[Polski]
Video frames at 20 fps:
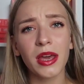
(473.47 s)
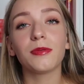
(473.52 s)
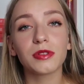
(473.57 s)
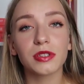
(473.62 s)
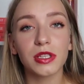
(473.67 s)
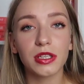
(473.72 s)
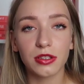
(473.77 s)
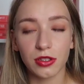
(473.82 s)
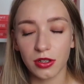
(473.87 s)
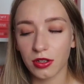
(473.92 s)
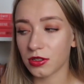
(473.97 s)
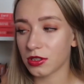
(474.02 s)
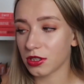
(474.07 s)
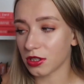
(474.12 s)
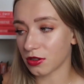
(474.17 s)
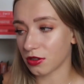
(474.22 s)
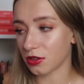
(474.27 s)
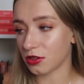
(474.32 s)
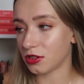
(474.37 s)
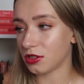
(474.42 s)
I później to
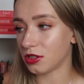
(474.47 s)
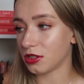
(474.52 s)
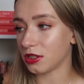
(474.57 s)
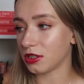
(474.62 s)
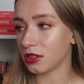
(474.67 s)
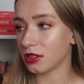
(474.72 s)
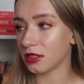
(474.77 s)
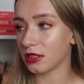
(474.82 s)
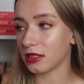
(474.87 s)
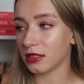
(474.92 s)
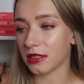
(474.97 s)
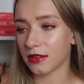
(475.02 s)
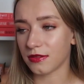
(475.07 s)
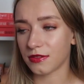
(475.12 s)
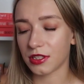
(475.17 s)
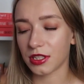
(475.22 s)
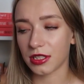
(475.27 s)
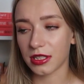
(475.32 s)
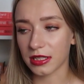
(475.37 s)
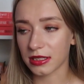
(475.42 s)
się kończy
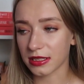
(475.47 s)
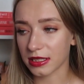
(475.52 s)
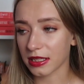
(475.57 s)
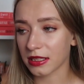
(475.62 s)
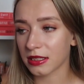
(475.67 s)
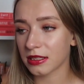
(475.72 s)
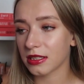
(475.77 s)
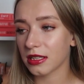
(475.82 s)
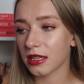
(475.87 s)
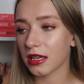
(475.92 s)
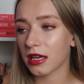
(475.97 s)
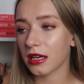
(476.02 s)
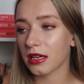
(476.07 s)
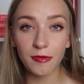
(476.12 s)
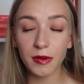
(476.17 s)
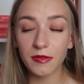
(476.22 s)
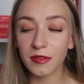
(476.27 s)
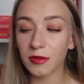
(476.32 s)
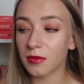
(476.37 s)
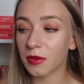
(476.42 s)
zawsze na seksie.
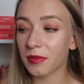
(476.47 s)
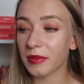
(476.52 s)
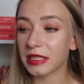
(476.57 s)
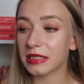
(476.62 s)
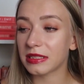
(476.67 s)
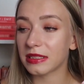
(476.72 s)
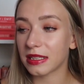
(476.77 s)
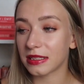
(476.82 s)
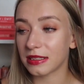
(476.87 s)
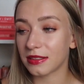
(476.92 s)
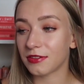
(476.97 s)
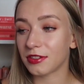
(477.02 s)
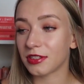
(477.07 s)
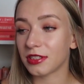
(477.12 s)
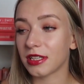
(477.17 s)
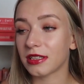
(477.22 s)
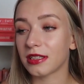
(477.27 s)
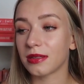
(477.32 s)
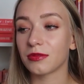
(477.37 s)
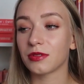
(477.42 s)
A w pewnym momencie ta
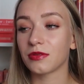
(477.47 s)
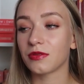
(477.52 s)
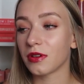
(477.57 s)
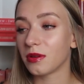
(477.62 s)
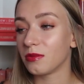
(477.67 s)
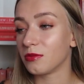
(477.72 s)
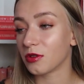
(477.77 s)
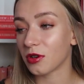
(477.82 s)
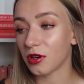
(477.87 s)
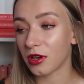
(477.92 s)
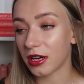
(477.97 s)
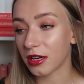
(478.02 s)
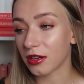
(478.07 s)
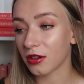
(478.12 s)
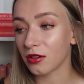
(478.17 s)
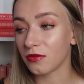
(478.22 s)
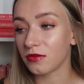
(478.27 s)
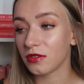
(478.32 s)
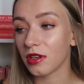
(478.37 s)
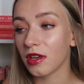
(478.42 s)
dziewczyna temu swojemu
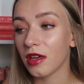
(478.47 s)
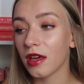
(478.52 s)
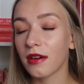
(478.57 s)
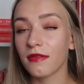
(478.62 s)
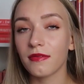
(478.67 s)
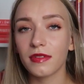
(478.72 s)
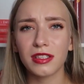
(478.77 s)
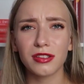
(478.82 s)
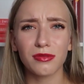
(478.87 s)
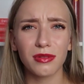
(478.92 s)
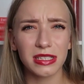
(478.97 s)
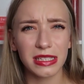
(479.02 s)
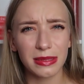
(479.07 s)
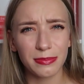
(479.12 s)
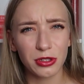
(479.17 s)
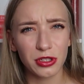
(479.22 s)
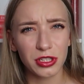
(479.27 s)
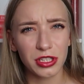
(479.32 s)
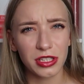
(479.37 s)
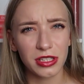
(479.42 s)
kochankowi wysyła
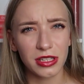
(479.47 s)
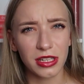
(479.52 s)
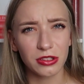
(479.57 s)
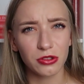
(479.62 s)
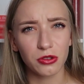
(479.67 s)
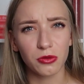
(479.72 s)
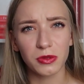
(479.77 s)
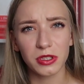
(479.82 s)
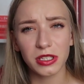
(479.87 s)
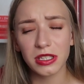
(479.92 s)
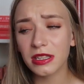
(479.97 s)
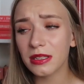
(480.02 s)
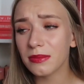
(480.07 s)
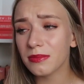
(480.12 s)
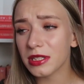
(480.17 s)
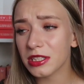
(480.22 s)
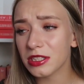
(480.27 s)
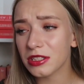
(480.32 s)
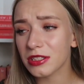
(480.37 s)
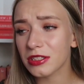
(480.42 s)
zaproszenie na ślub z
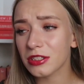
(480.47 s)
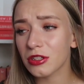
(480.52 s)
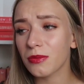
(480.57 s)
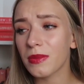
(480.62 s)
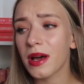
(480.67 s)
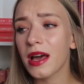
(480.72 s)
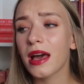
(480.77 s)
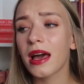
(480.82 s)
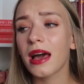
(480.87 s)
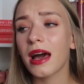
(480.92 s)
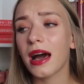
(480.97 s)
innym mężczyzną,